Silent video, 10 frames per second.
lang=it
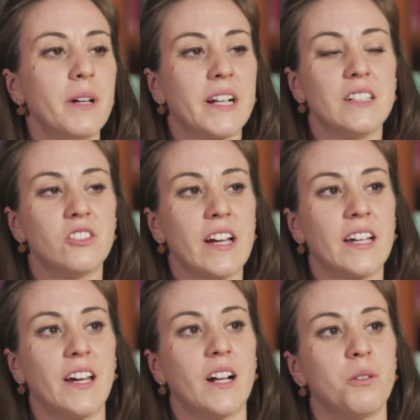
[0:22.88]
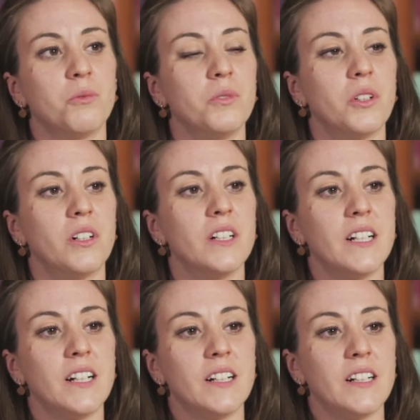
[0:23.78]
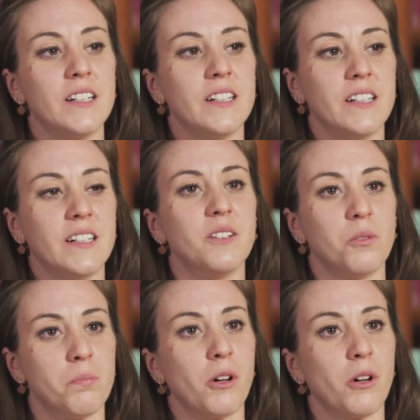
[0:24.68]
Perché Jack era uno eh, un